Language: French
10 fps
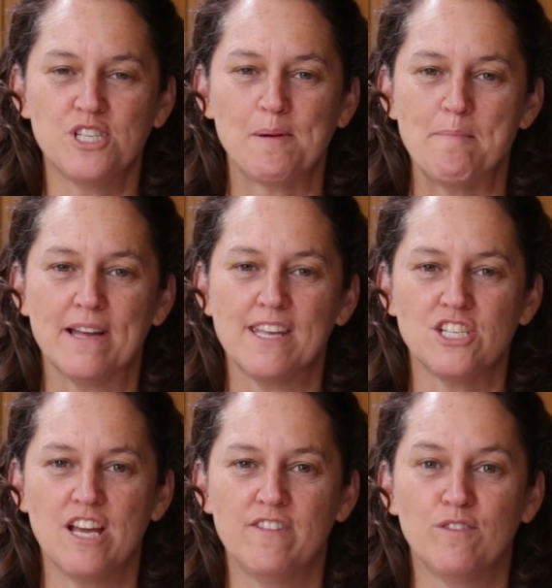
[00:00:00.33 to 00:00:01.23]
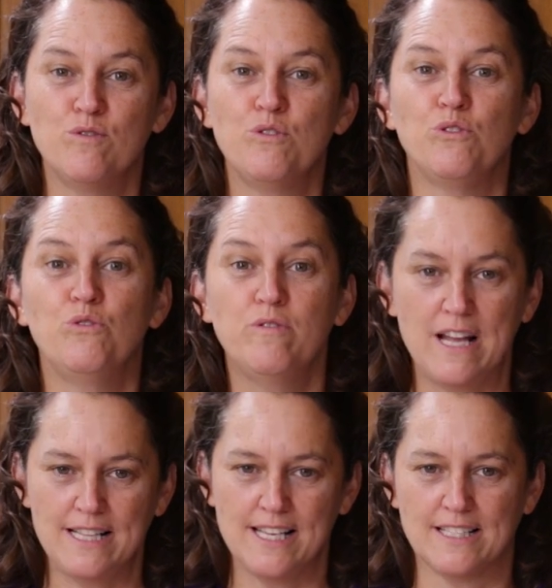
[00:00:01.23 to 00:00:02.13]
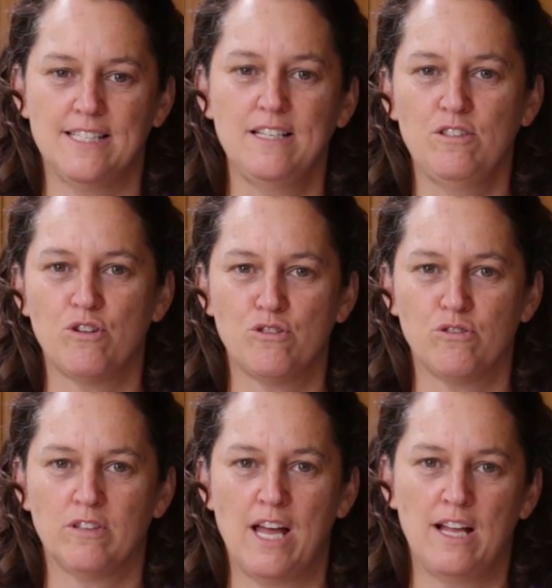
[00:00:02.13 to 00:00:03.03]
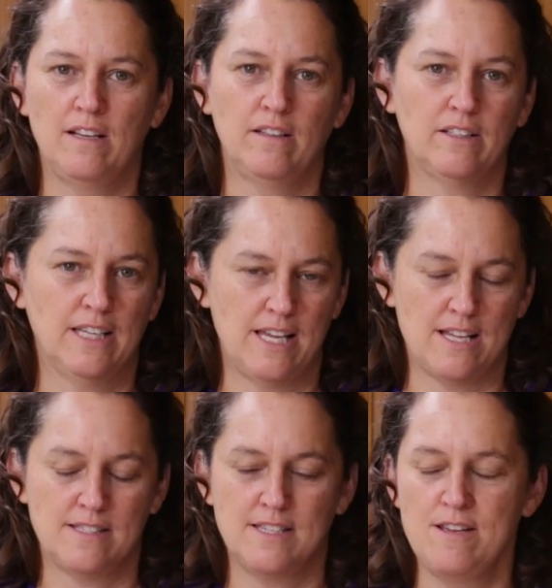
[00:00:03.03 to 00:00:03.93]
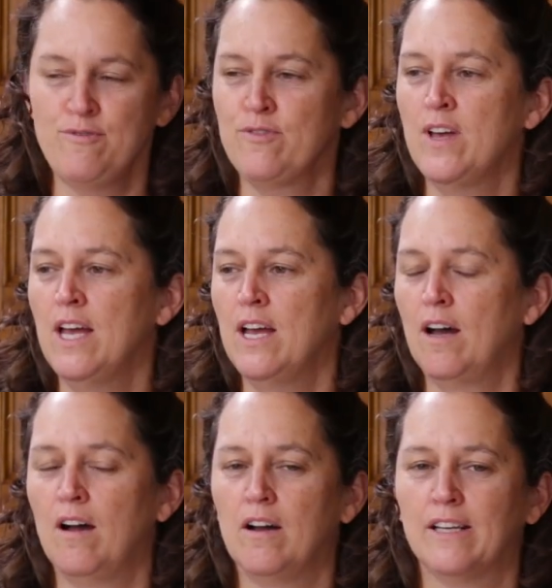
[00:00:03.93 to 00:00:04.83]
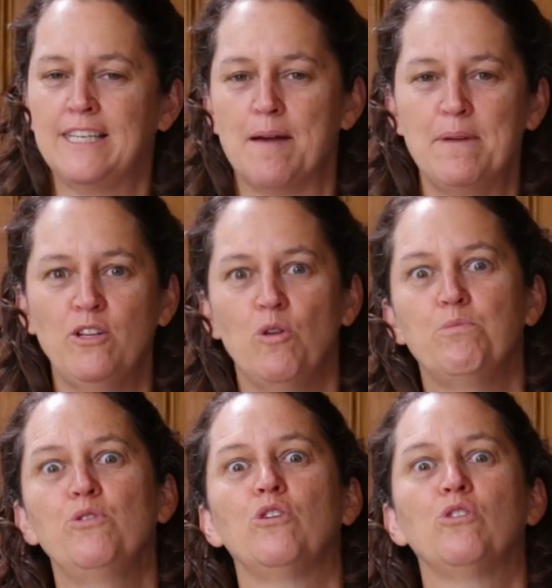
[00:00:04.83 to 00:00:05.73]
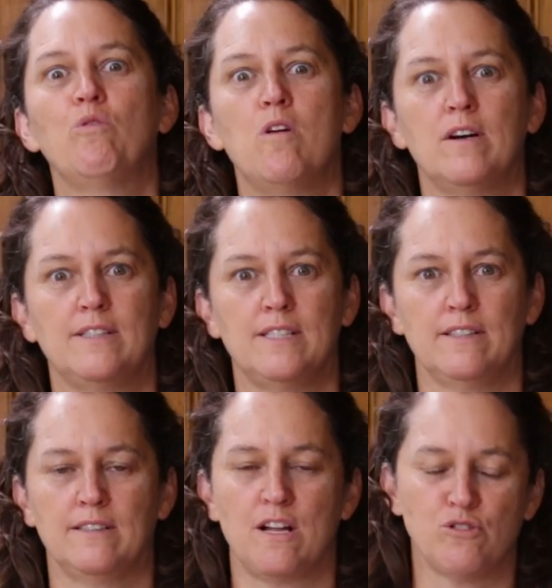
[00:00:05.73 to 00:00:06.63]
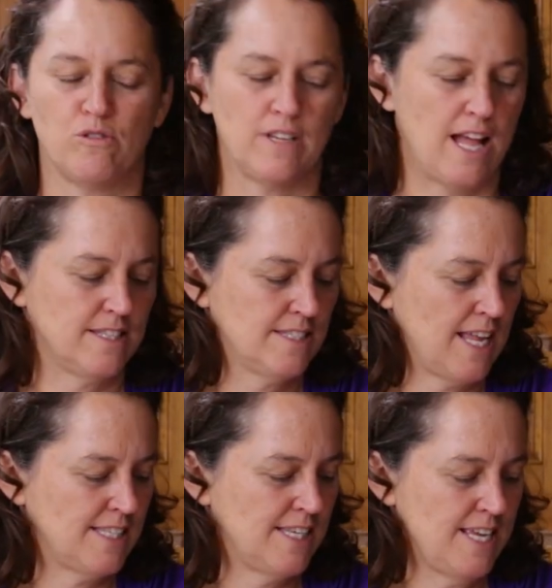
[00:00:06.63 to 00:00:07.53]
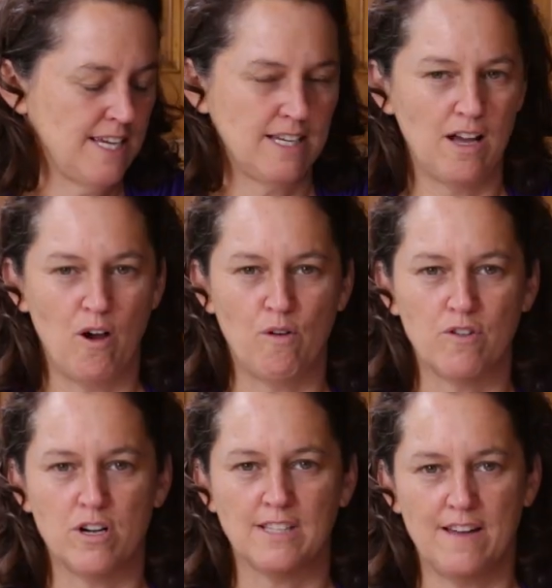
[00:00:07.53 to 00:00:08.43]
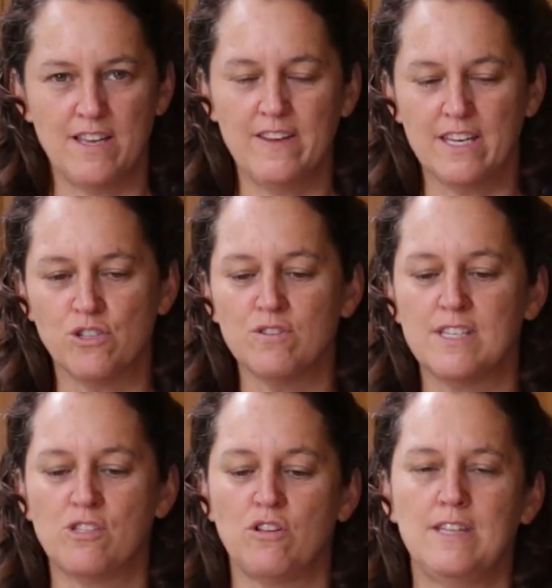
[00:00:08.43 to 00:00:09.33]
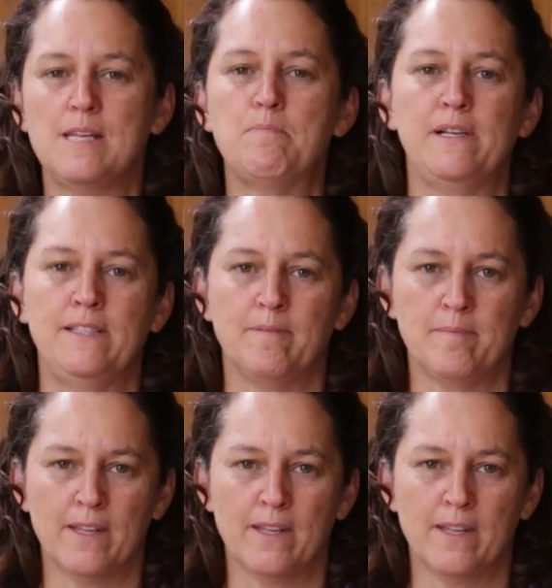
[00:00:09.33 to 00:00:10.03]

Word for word: j'aimerais partager avec vous une nouvelle technique de journal euh, créatif euh, qui amène un peu de 3D dans le journal. C'est-à-dire, on va travailler avec quelque chose qui se déplie.